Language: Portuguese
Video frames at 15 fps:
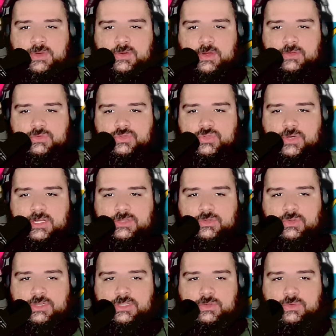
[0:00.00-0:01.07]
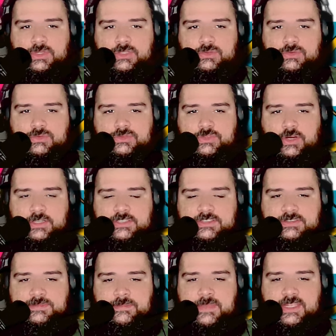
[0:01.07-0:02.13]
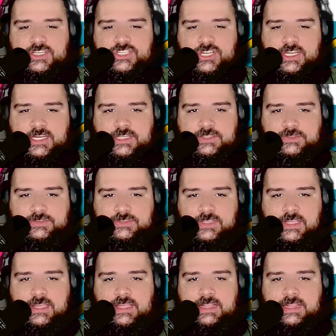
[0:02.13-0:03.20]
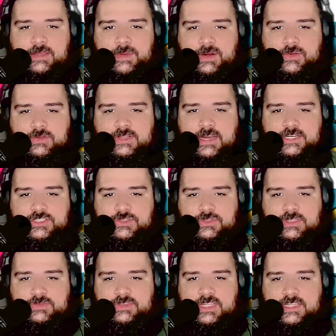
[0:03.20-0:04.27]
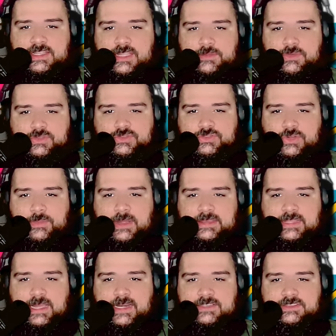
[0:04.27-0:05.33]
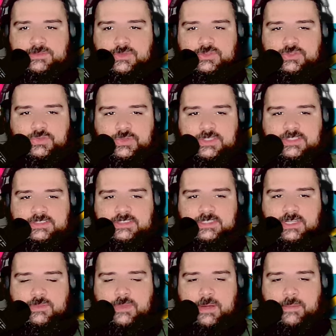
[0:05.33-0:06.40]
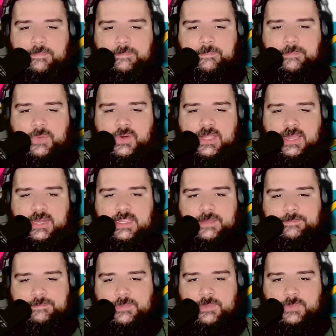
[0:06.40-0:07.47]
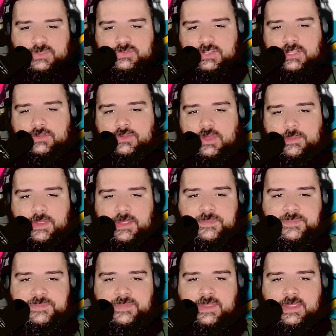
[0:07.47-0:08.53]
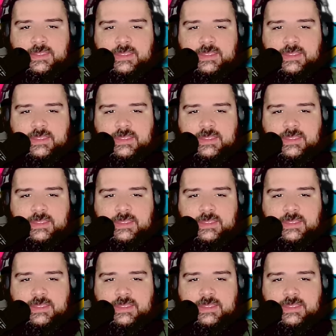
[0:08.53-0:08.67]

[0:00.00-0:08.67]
do manual do jogador, incluindo os orcs mexicanos. Lembra quando a arte do livro D&D mostrou batalhas e monstros ruins e não uma porcaria. Não posso falar o nome.